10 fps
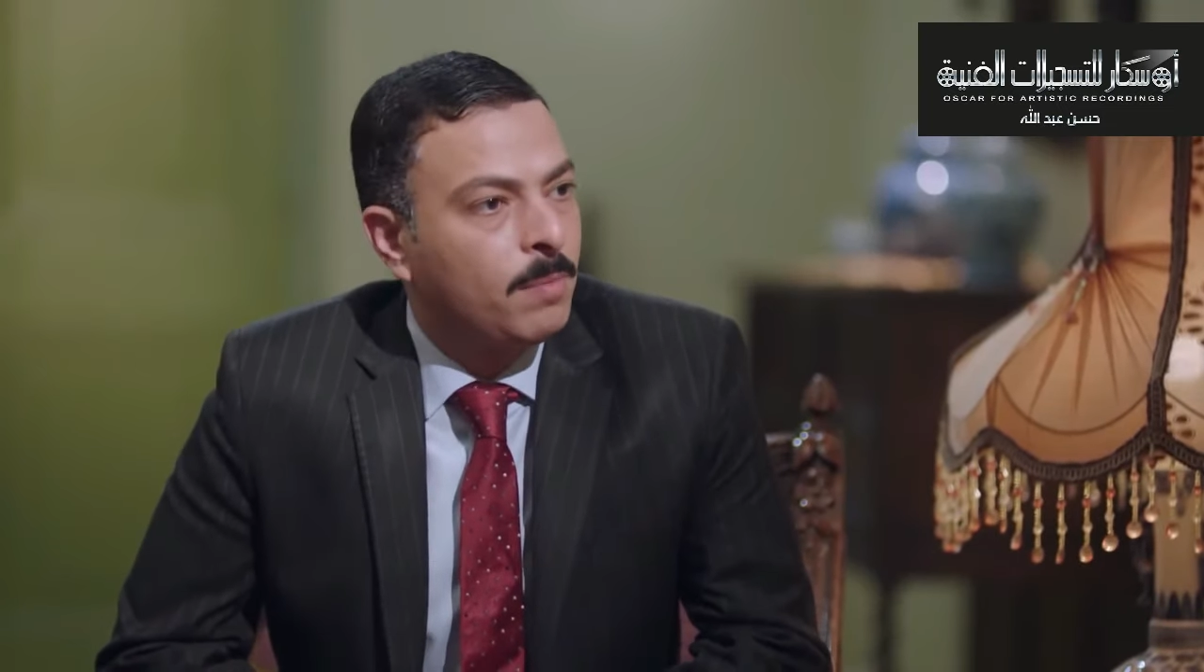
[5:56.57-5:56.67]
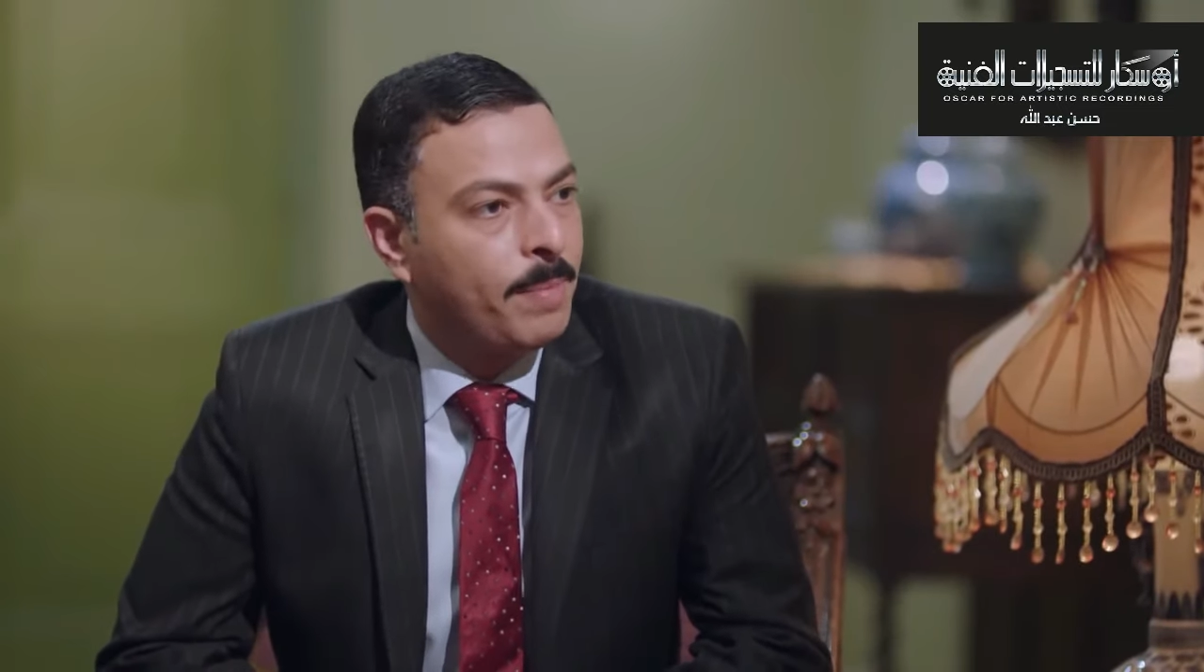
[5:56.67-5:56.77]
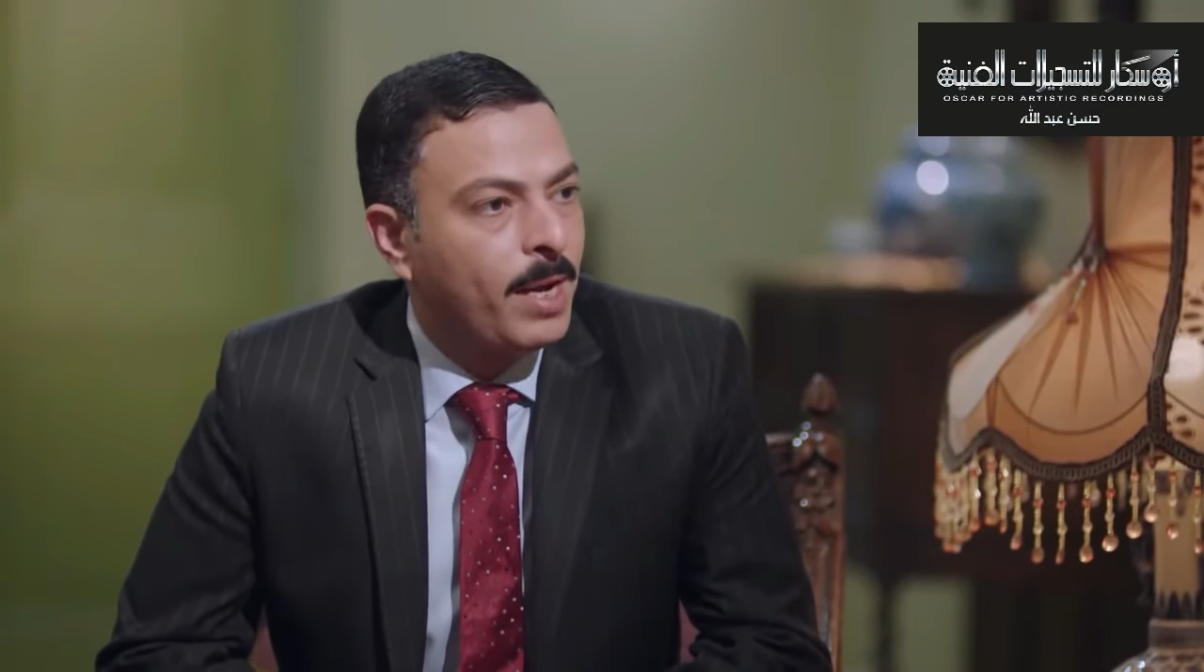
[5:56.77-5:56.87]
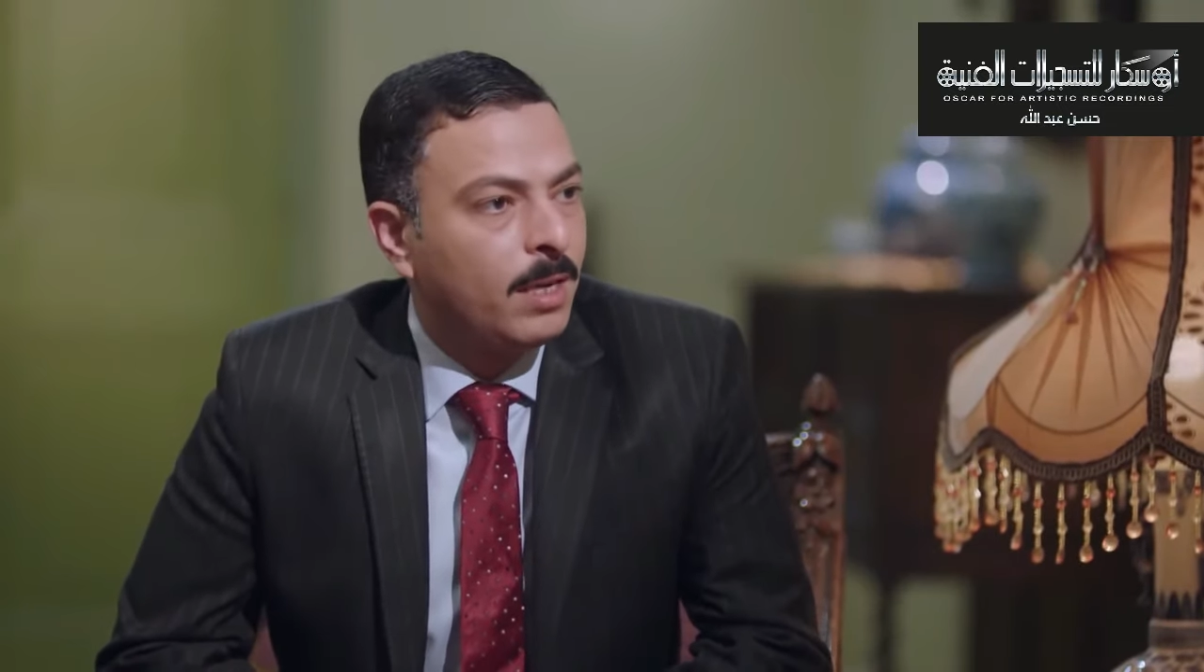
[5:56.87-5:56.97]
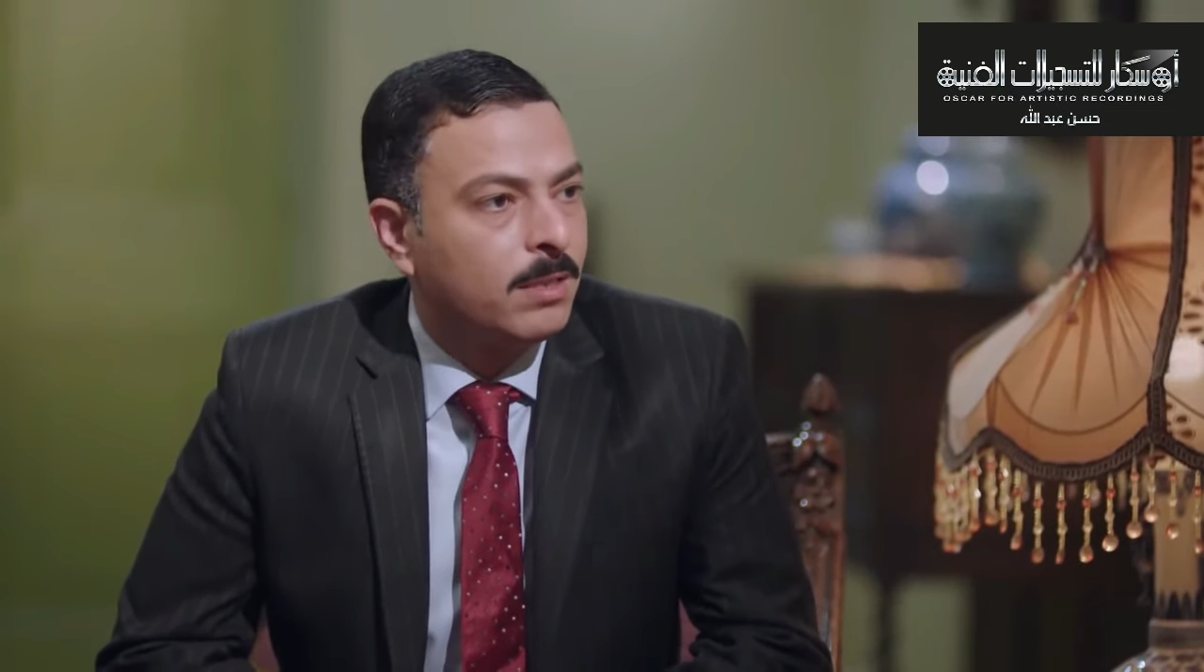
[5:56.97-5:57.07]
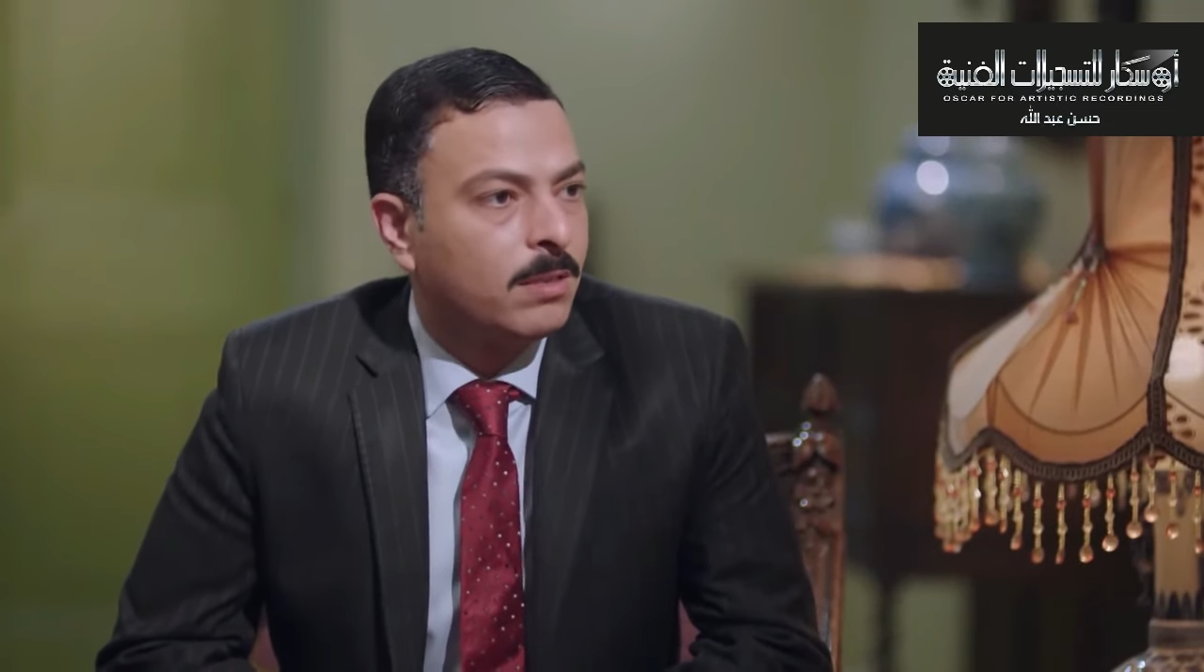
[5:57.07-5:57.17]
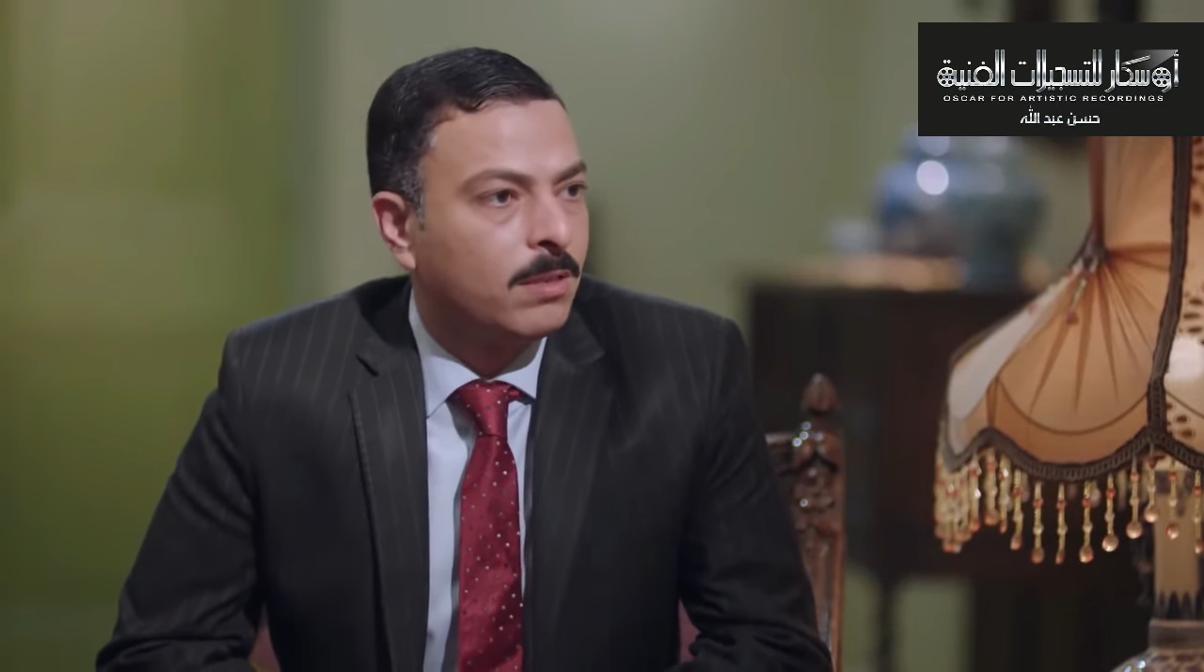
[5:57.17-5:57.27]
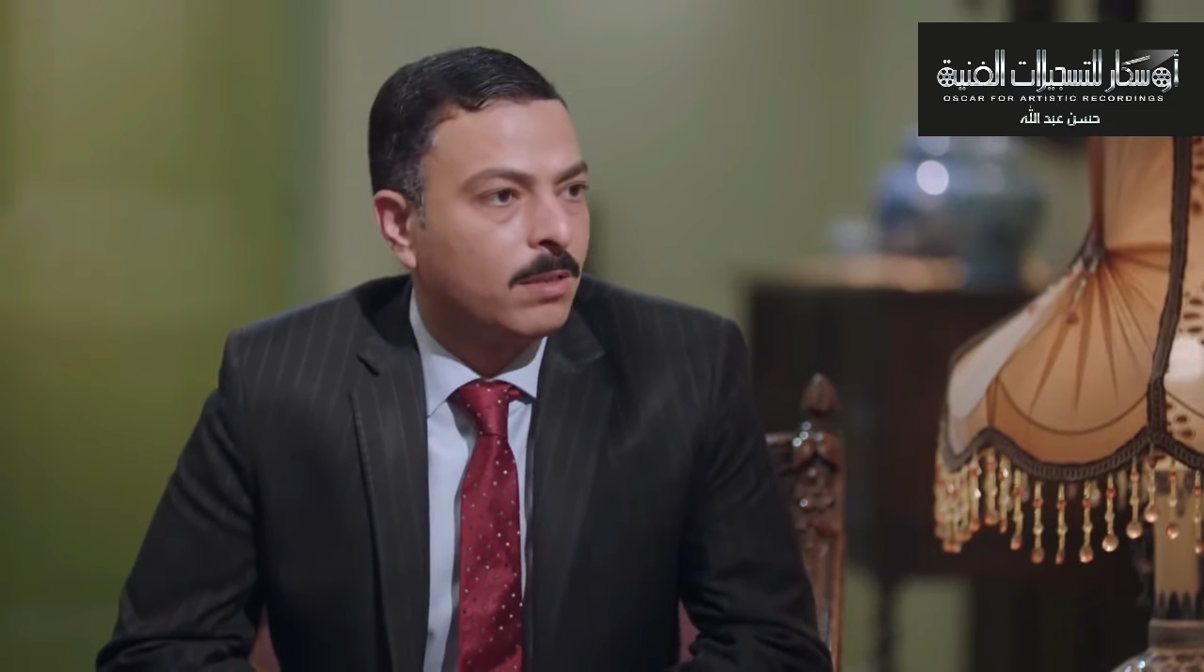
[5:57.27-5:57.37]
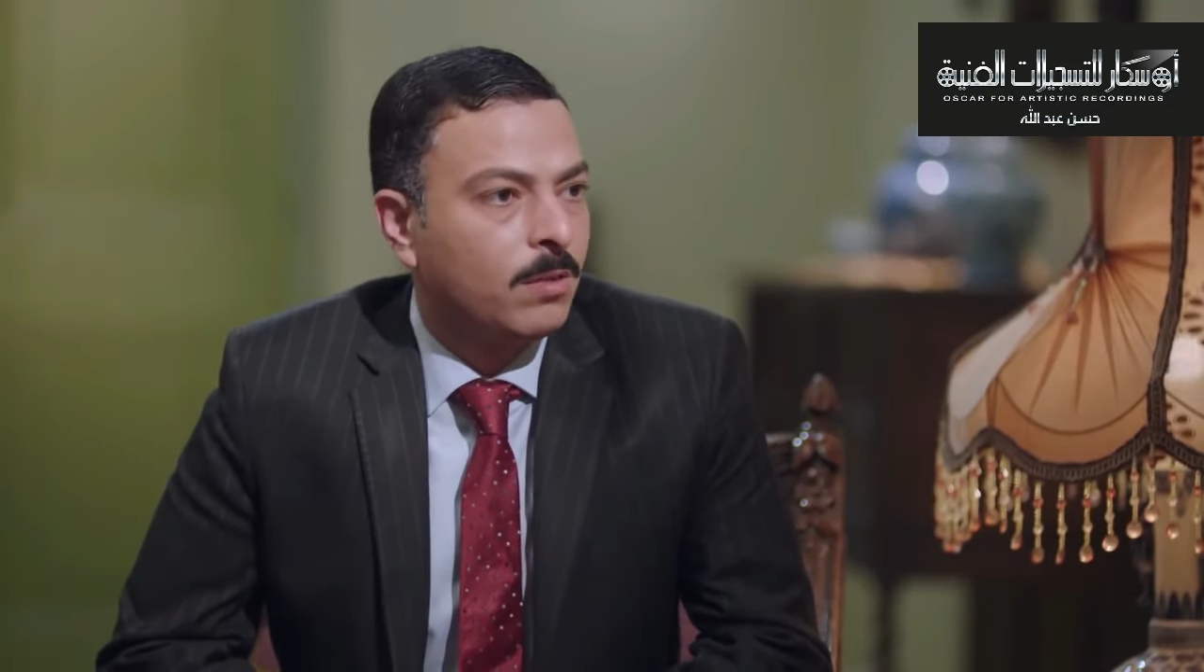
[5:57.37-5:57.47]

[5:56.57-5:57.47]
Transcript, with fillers: المباحث